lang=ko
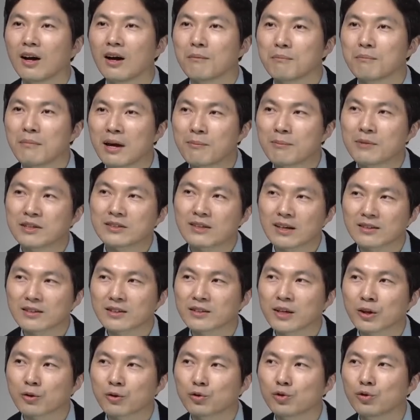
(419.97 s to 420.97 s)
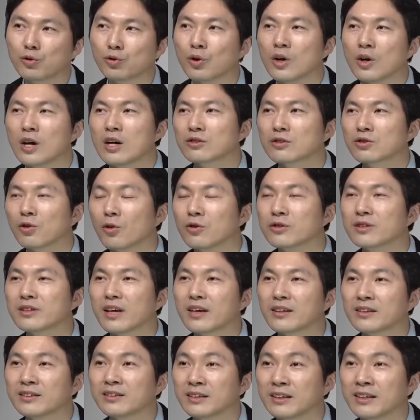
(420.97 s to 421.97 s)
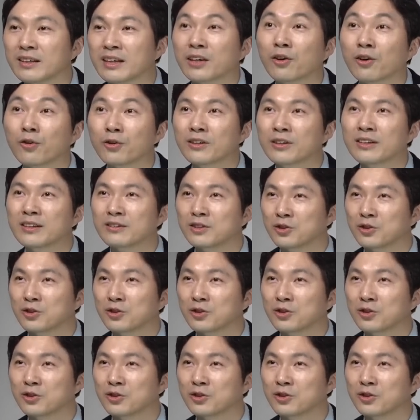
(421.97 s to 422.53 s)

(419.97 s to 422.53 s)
매매 상승했고 전세는 이거는